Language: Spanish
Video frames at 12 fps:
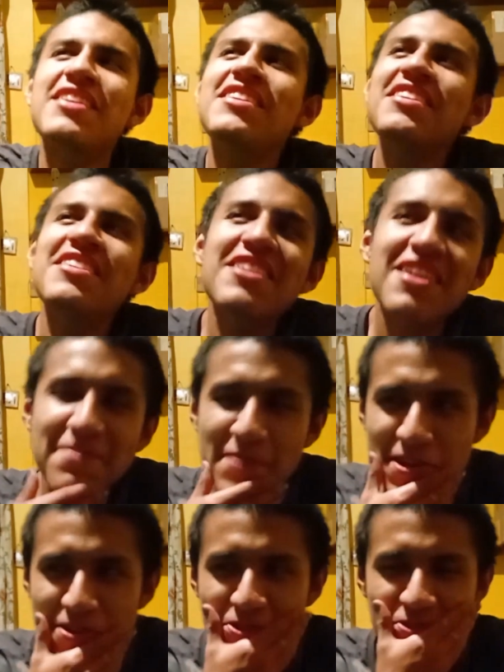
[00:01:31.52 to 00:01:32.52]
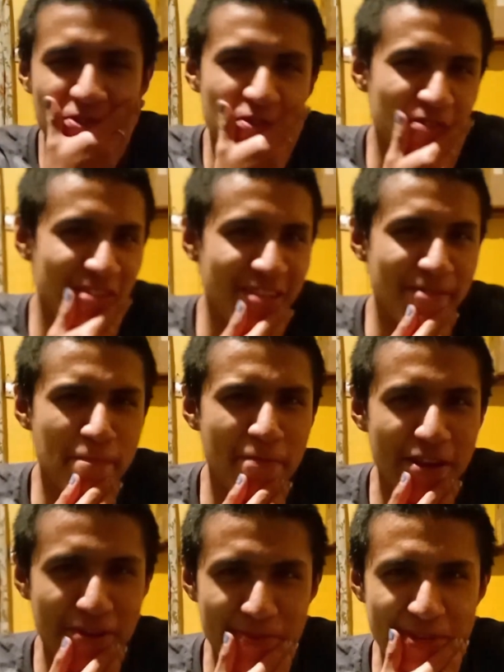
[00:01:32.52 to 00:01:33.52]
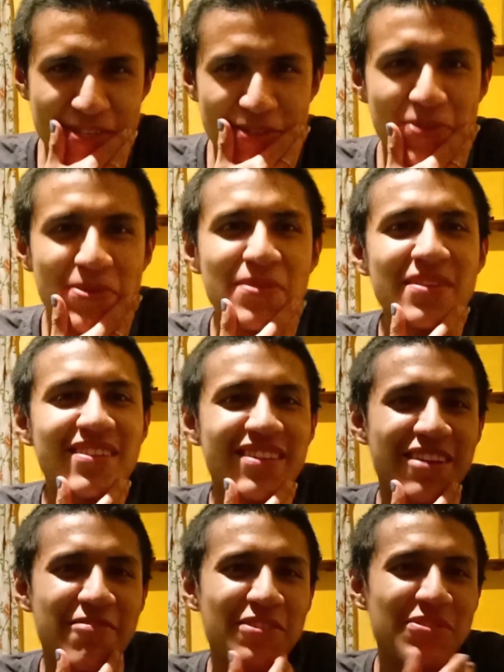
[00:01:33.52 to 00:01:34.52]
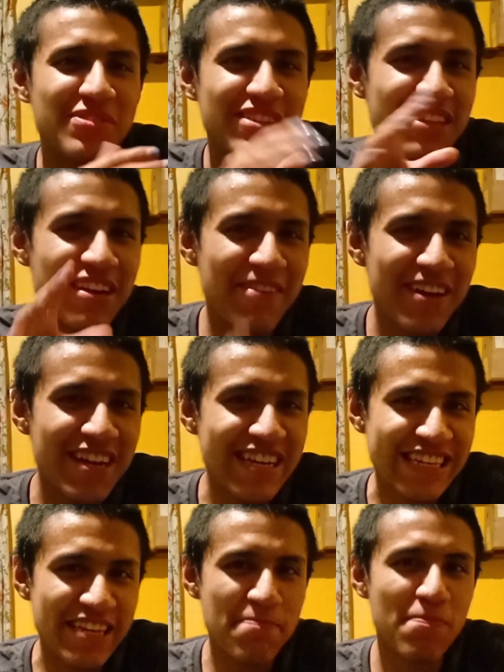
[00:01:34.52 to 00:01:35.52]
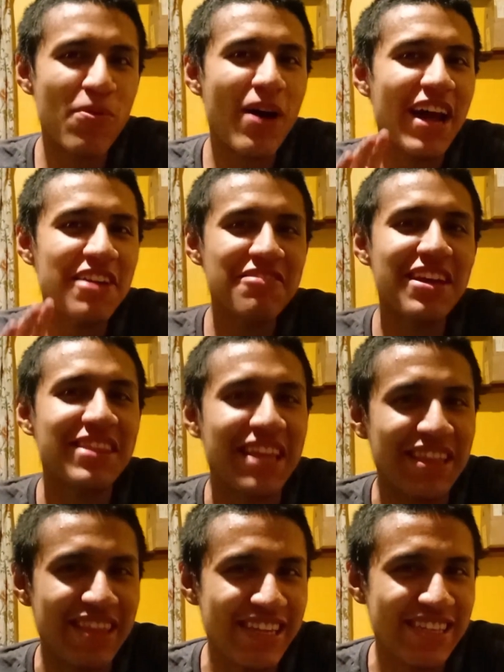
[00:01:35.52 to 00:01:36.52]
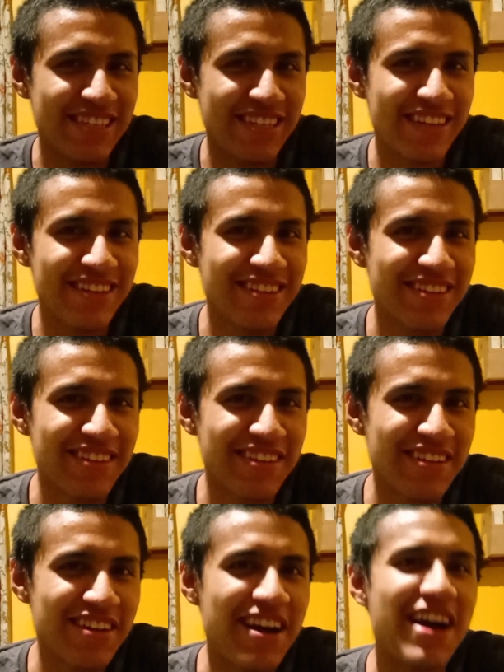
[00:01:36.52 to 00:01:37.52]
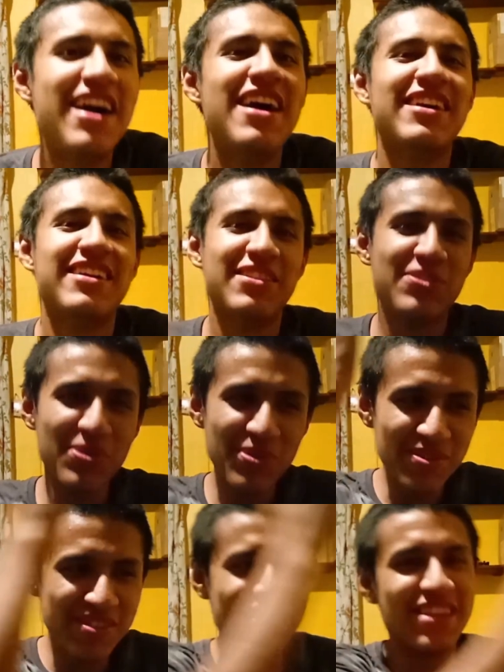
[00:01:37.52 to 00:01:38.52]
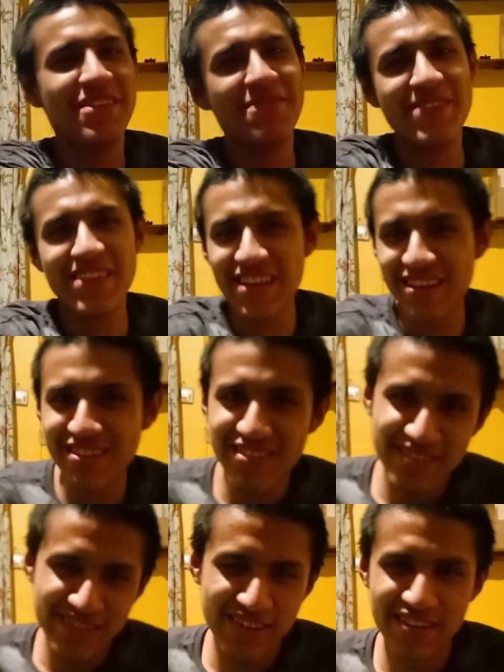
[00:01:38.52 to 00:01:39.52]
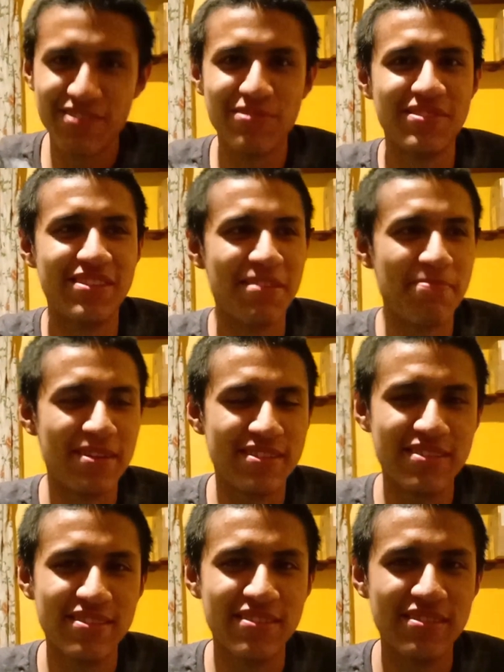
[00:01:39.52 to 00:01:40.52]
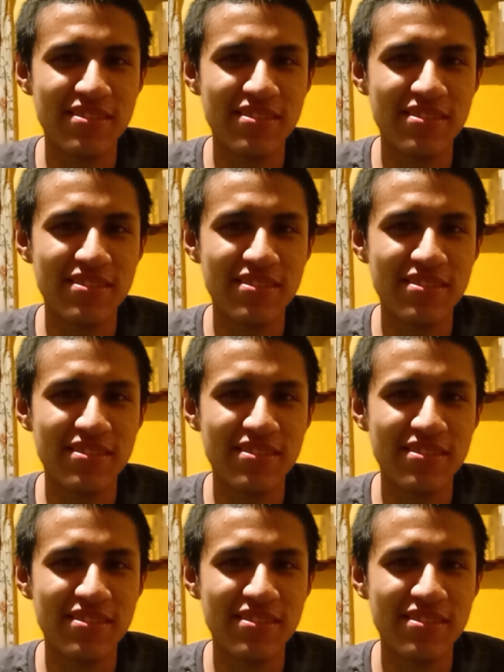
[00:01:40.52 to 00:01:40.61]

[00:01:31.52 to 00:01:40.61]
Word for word: Y al menos yo siempre he visto que cuando se trabaja en equipo hay una tendencia a que todos se dividan los temas.